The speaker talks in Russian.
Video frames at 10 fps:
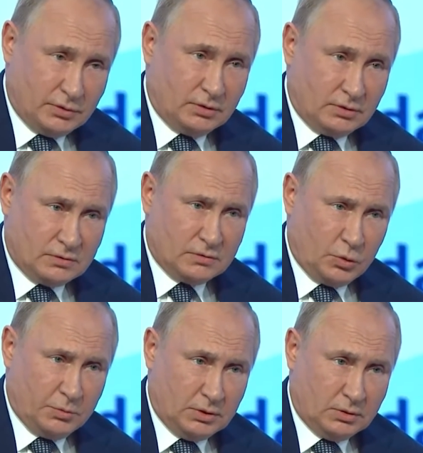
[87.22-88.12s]
этот
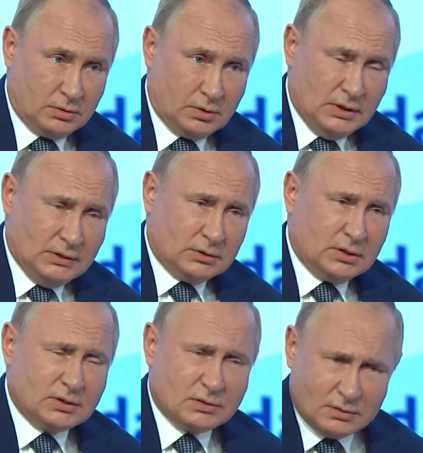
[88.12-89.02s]
инструмент.
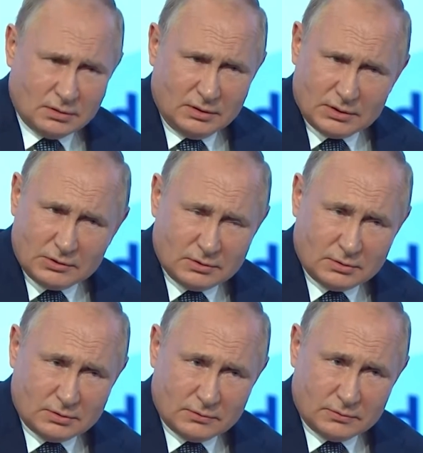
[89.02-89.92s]
Здесь есть
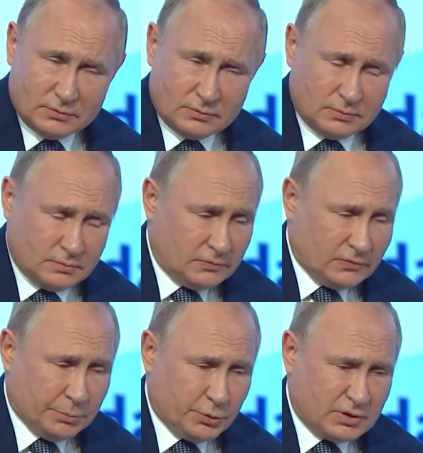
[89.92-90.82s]
э,
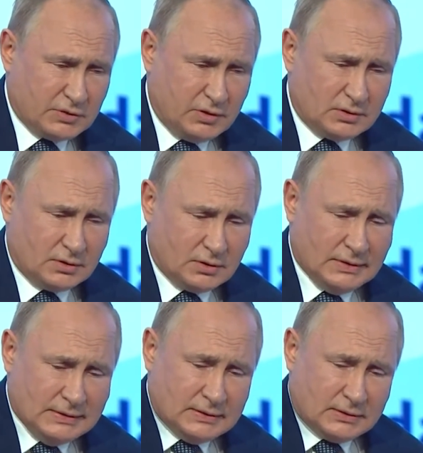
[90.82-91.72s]
вопросы, связанные
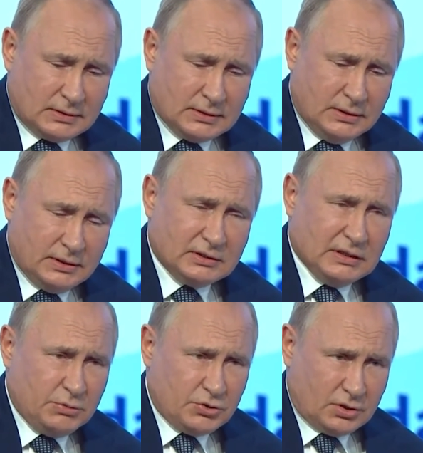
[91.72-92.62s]
с
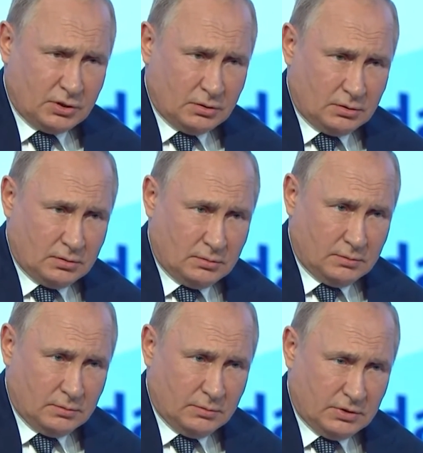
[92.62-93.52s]

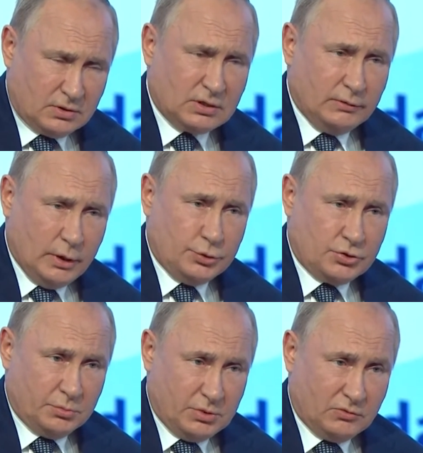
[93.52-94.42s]
социально-экономическими э,
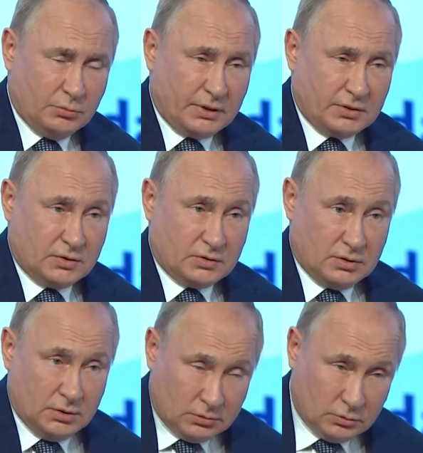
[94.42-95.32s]
составляющими этого процесса.
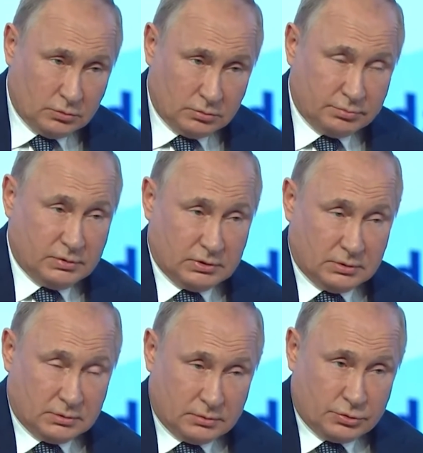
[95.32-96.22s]
Ну,
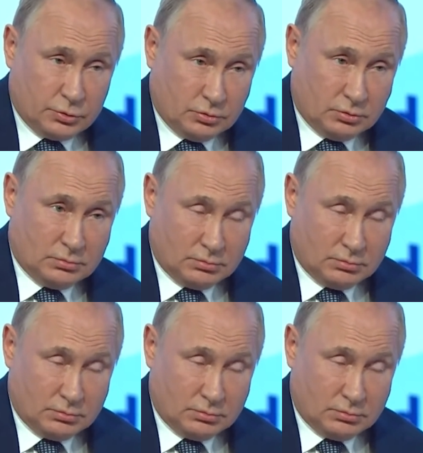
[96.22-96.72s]
это что?